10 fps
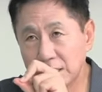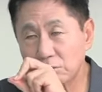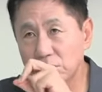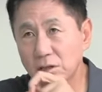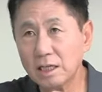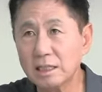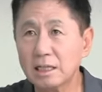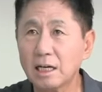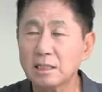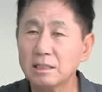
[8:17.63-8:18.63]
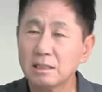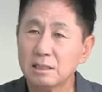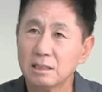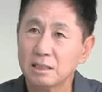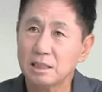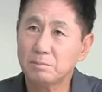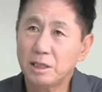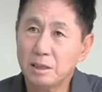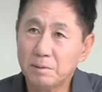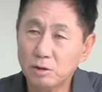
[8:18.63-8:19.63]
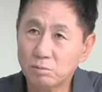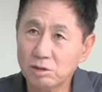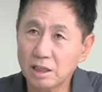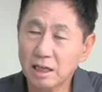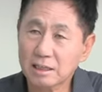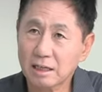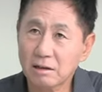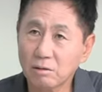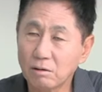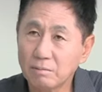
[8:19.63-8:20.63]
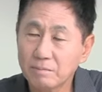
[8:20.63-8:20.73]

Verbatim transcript: 타고 들어가니까 이 필리핀 놈들이 나타나고